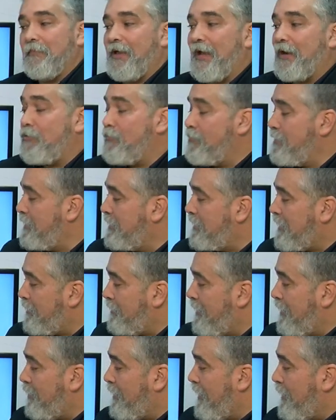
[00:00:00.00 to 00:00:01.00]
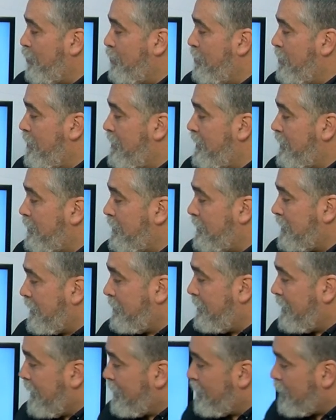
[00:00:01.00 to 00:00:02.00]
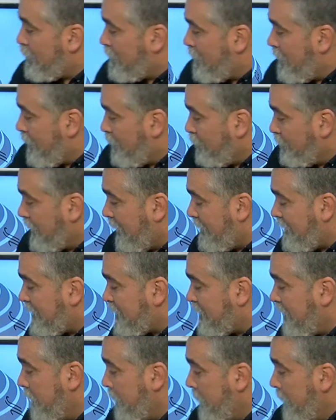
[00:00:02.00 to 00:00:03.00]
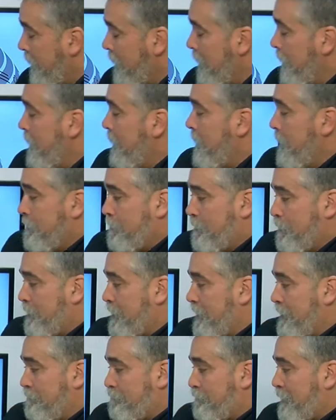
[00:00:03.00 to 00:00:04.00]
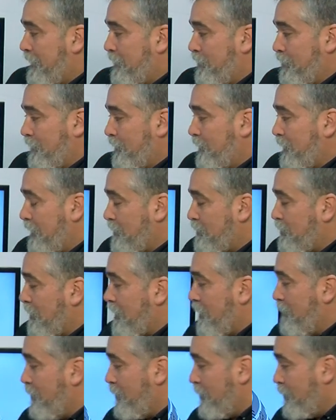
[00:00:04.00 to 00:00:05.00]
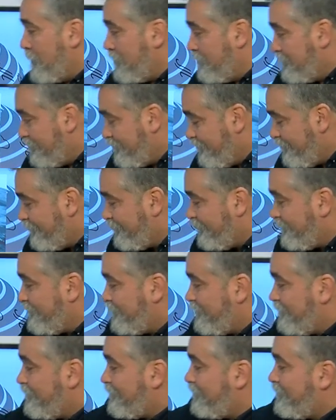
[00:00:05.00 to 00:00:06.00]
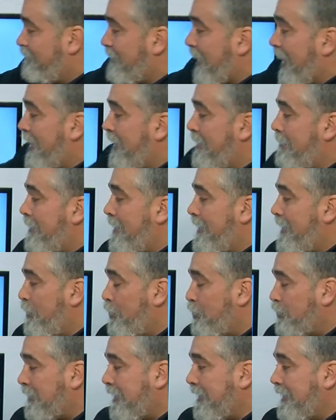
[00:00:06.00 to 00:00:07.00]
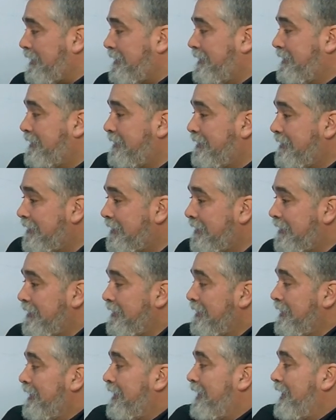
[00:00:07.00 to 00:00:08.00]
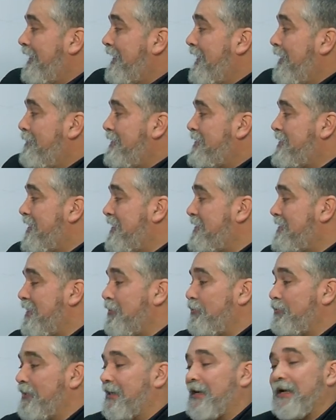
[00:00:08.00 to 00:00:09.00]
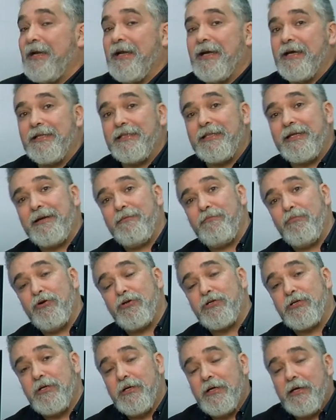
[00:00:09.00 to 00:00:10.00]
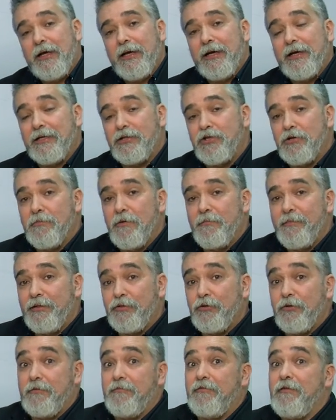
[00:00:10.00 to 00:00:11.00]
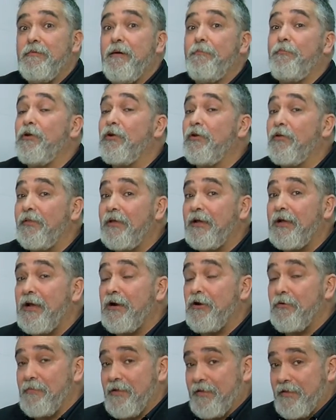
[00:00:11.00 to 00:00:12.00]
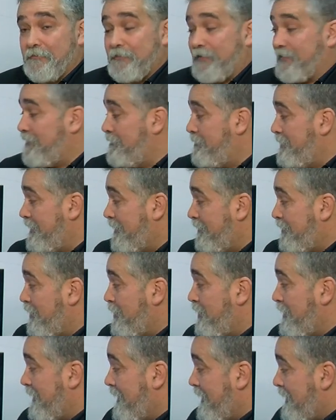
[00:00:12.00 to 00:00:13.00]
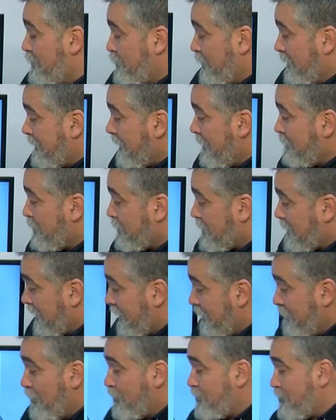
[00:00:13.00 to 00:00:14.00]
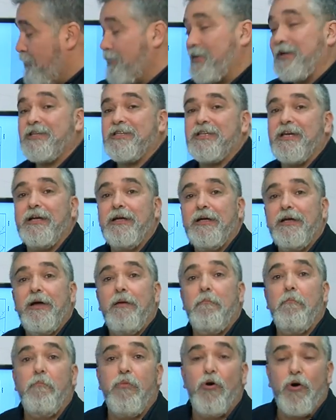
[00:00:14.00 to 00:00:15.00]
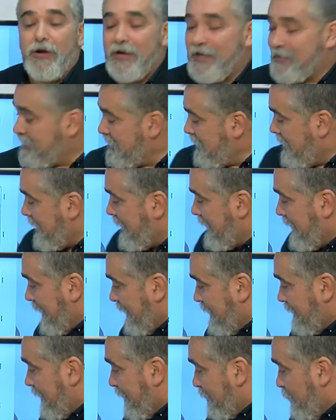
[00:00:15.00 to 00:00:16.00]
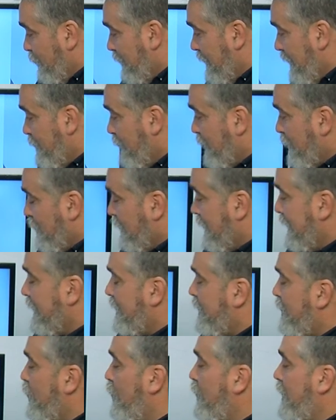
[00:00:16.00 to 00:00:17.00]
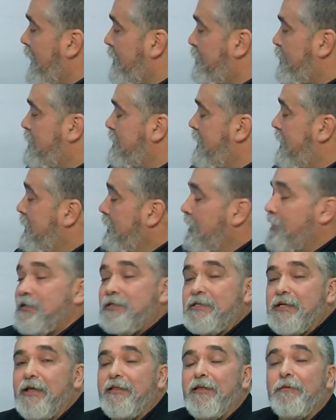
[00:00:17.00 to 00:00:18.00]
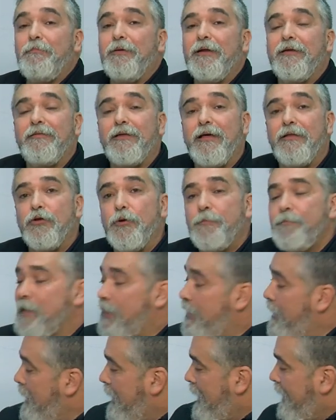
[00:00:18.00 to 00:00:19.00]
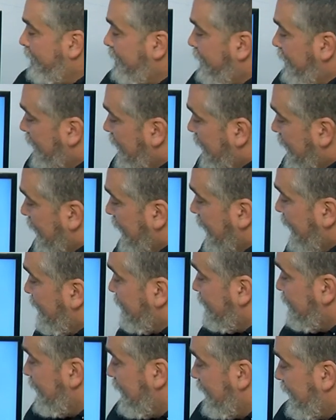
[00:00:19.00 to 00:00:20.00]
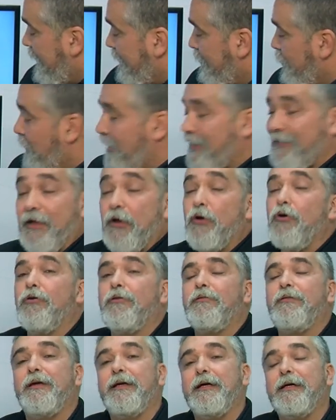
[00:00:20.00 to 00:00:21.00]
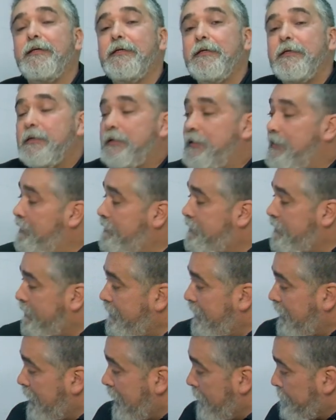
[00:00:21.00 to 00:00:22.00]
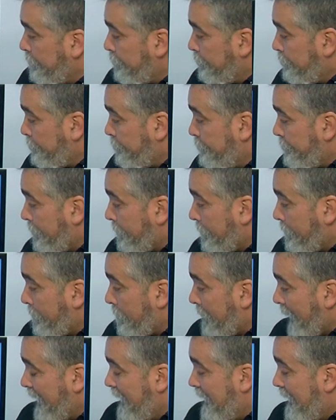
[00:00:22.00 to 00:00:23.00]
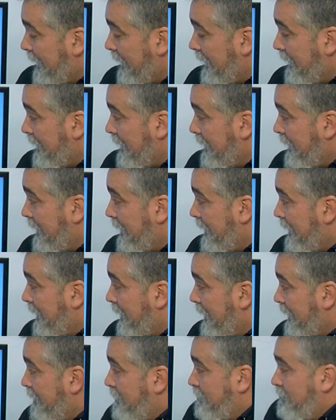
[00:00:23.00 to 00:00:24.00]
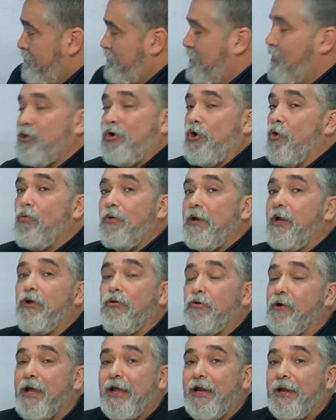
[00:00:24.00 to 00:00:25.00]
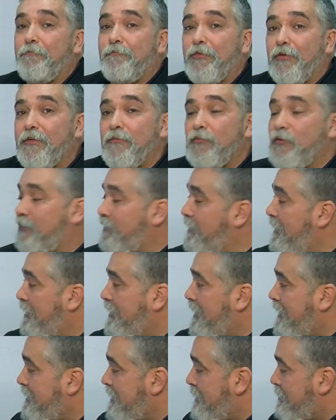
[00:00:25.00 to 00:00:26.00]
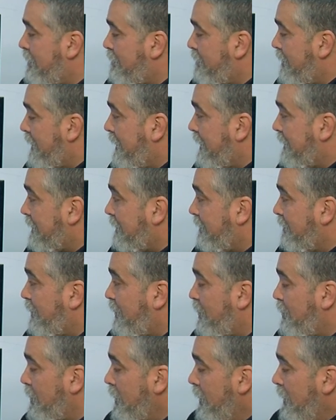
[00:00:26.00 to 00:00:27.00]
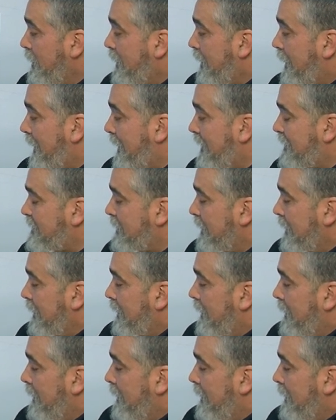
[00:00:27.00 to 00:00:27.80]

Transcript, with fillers: algún intervalo en algún momento determinado, como ven ustedes, pero lo cierto es que, bueno, ahí viene otra, y a ver si esa otra que es la que tenemos en estos momentos encima pues nos deja algo más de precipitaciones, en ello estamos, seguimos con esa borrasca en esta zona, bueno, eh, Gloria pues ya se ha desplazado hacia, hacia la zona de Córcega y Cerdeña y eh, lo único que les podemos decir que llama más la atención es